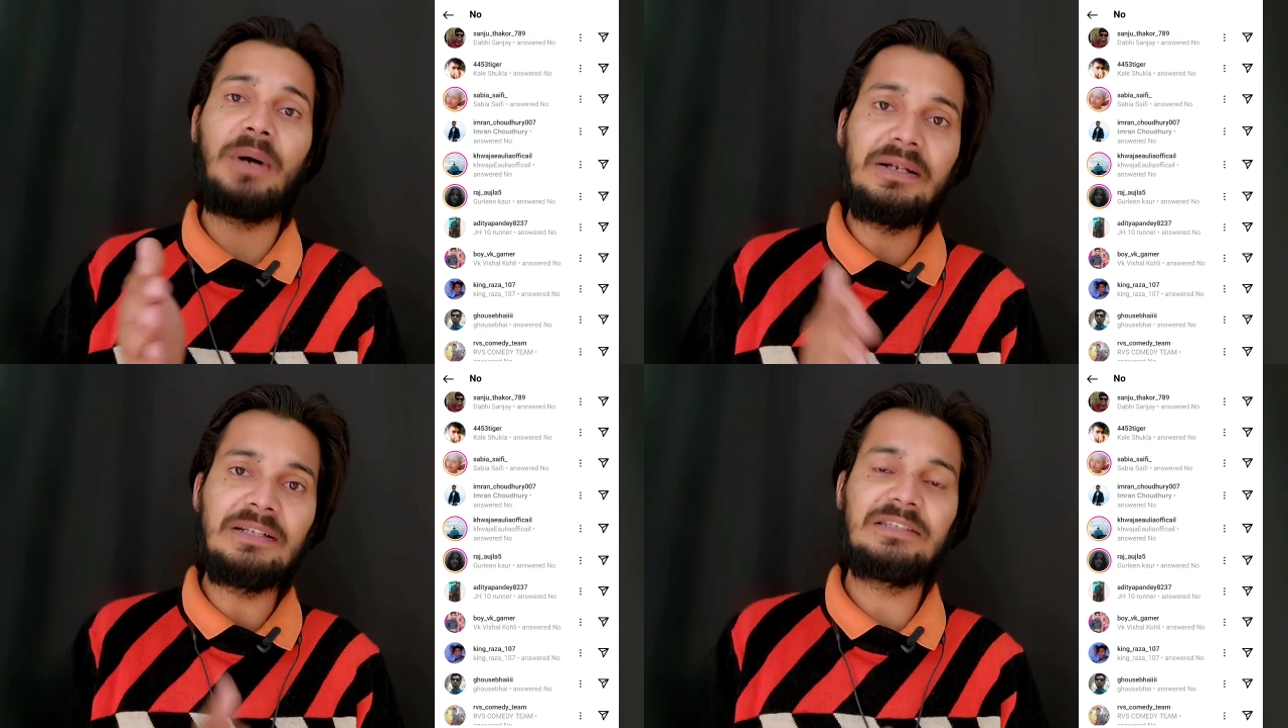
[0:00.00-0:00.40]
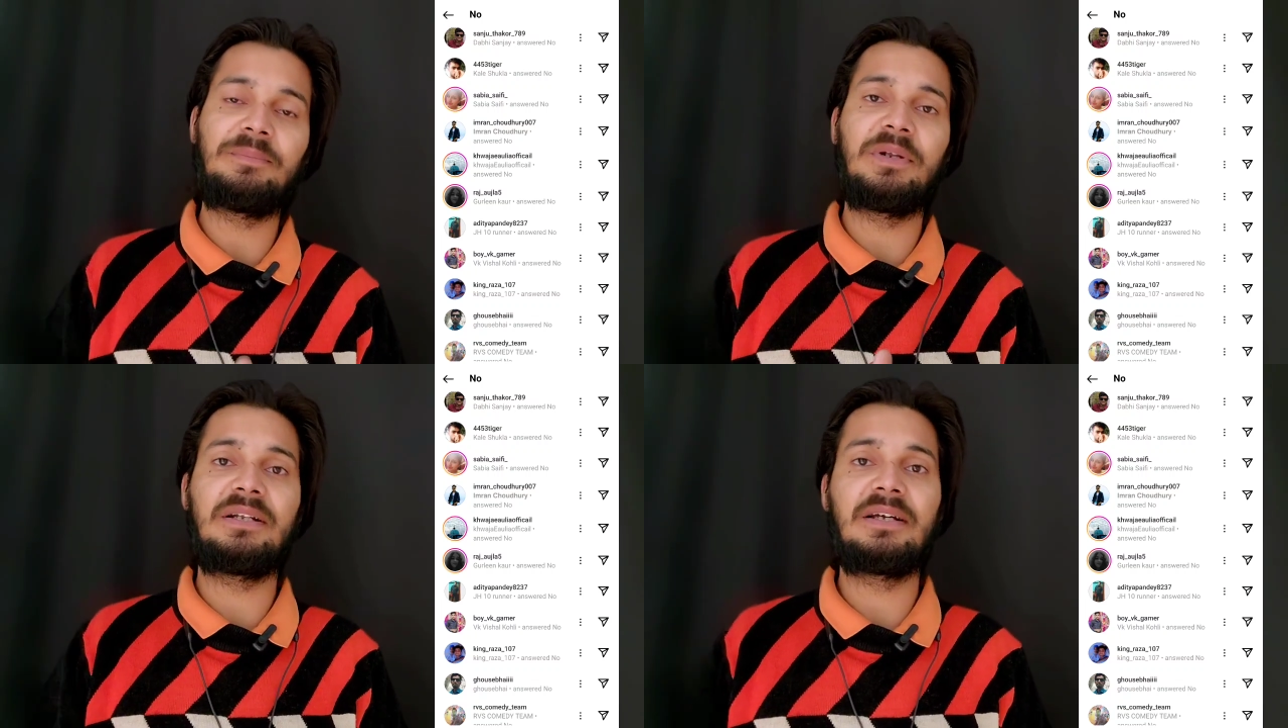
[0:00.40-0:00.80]

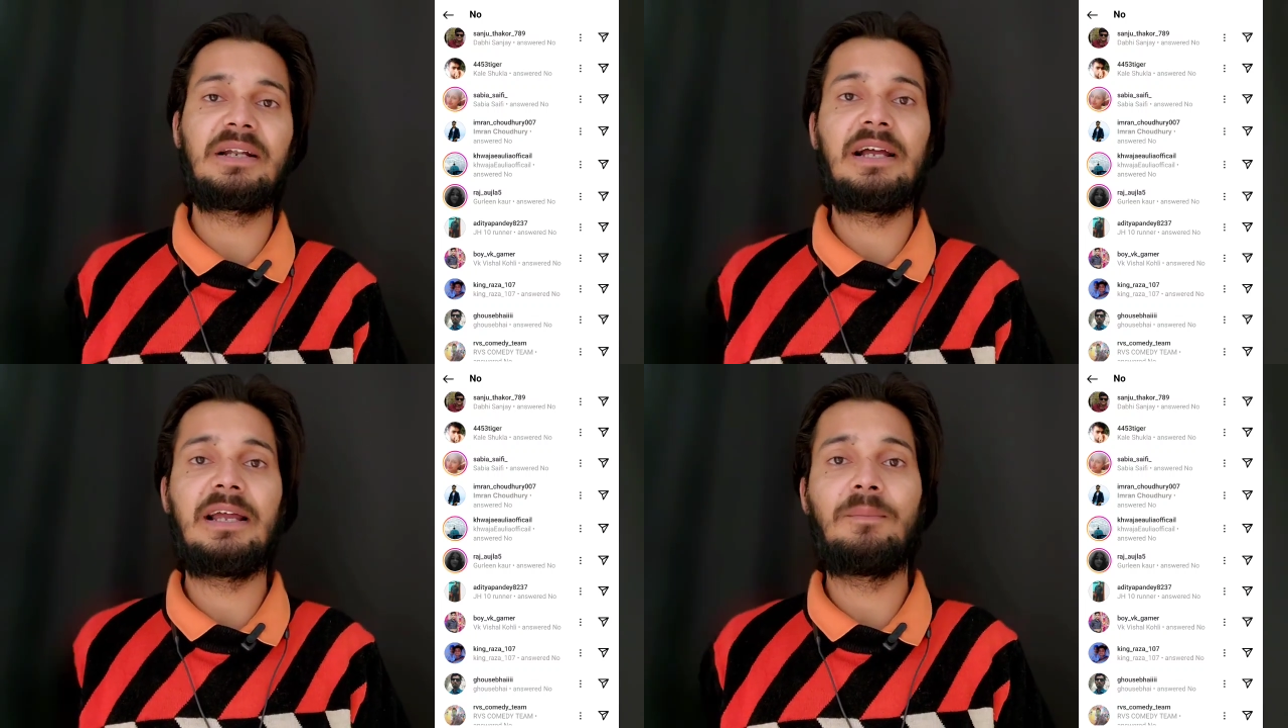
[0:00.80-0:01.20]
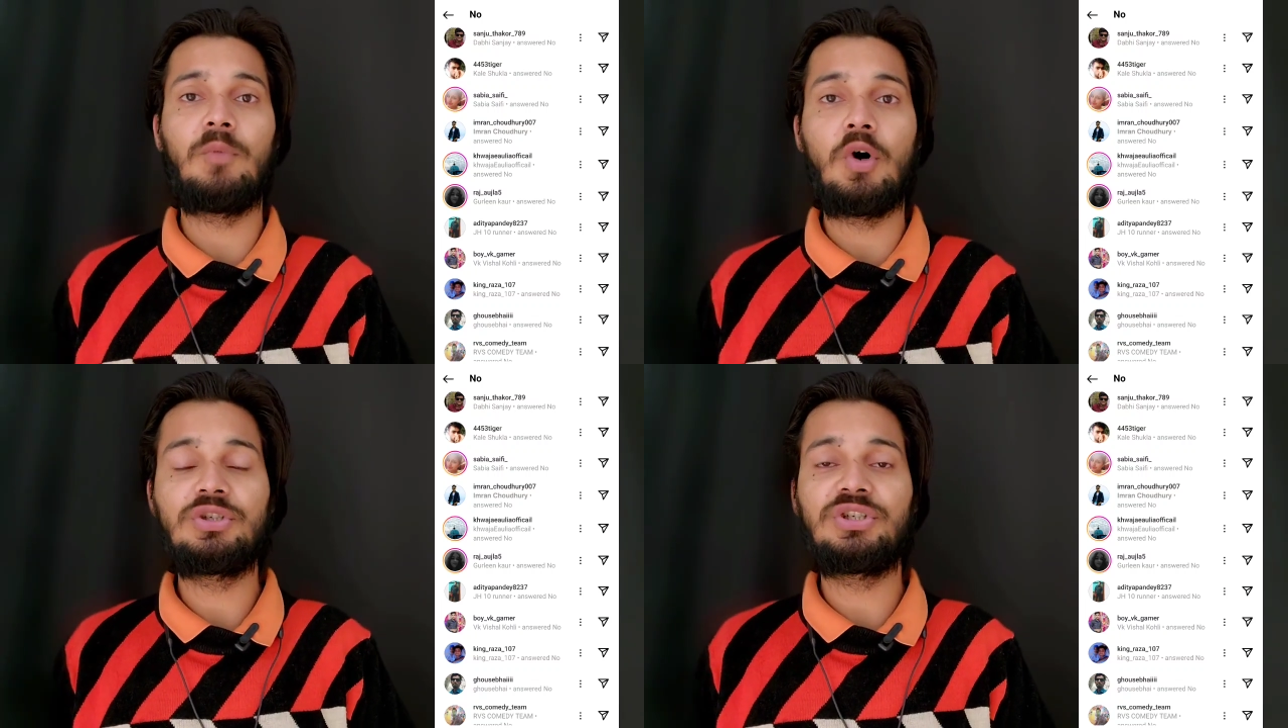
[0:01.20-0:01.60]
पार्टिसिपेट करा है
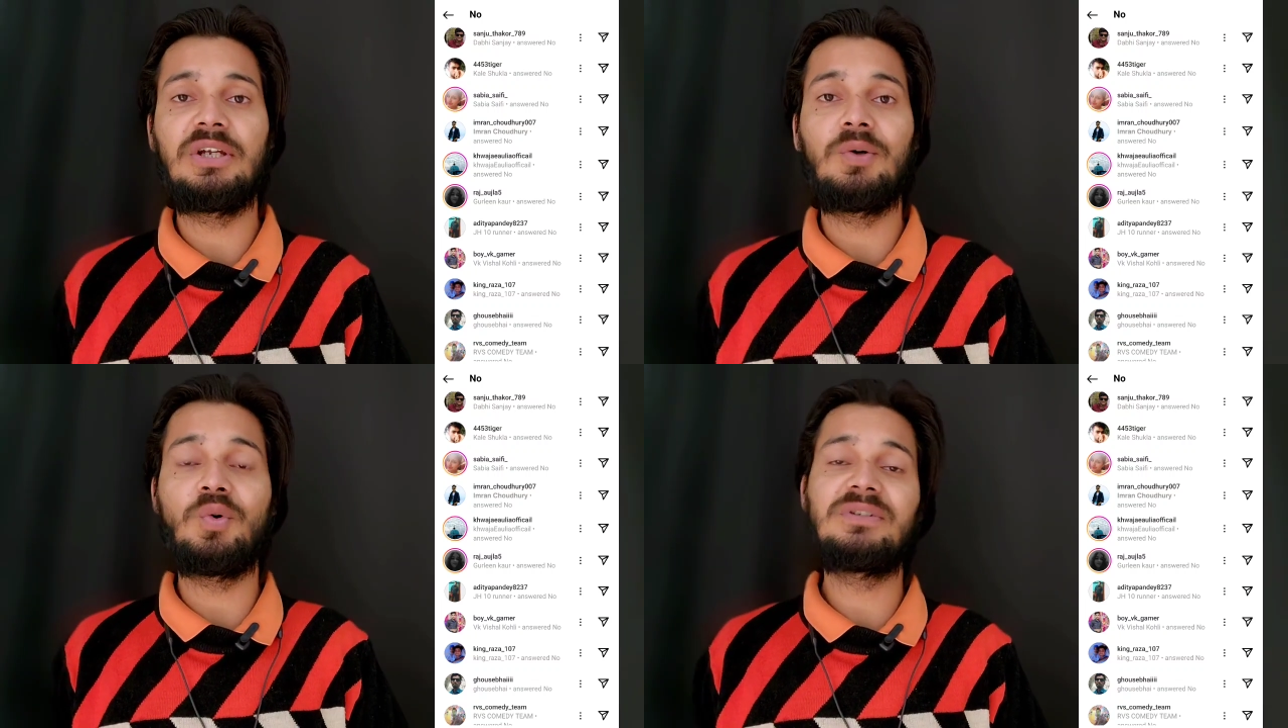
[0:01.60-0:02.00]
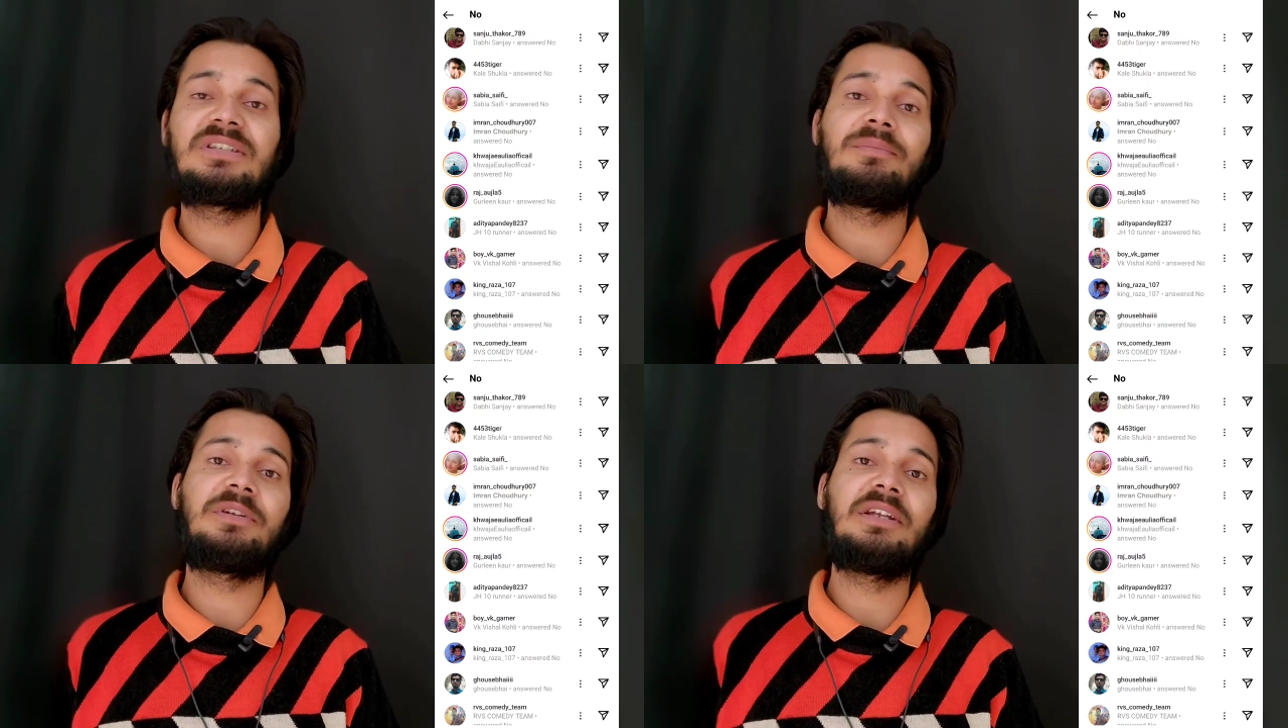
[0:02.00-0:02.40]
मौज के उन
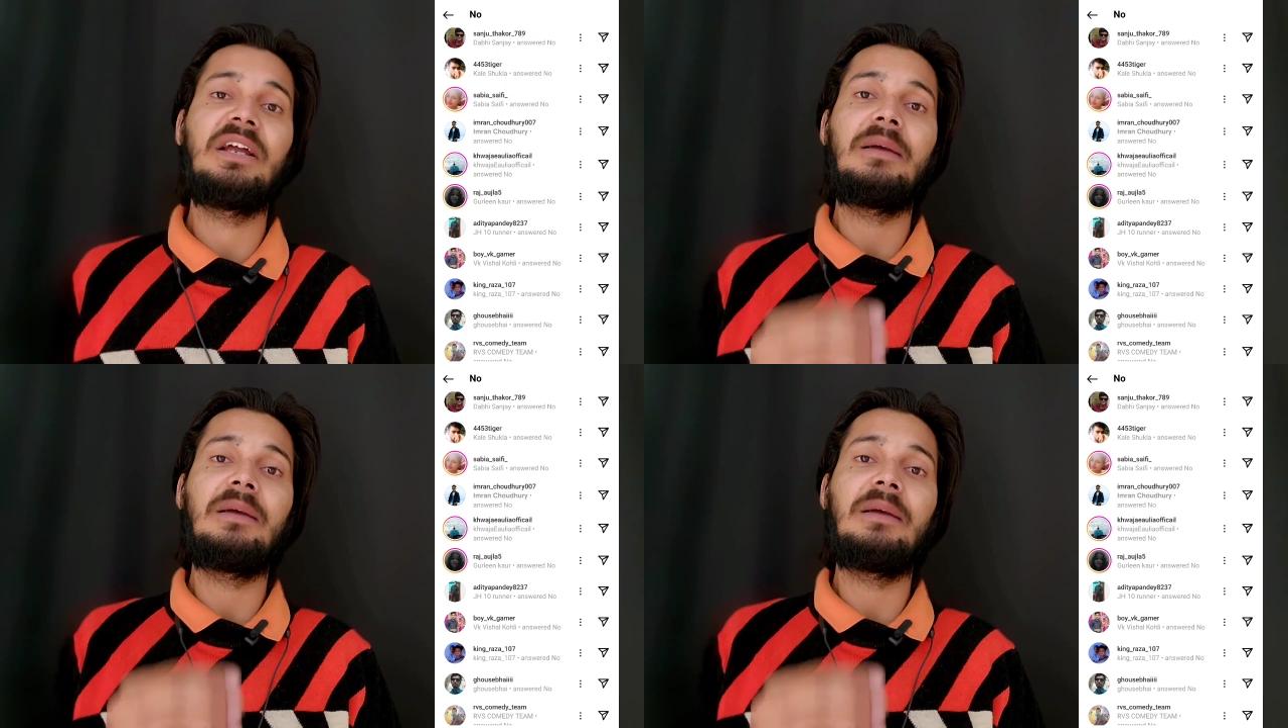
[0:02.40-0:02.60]
सभी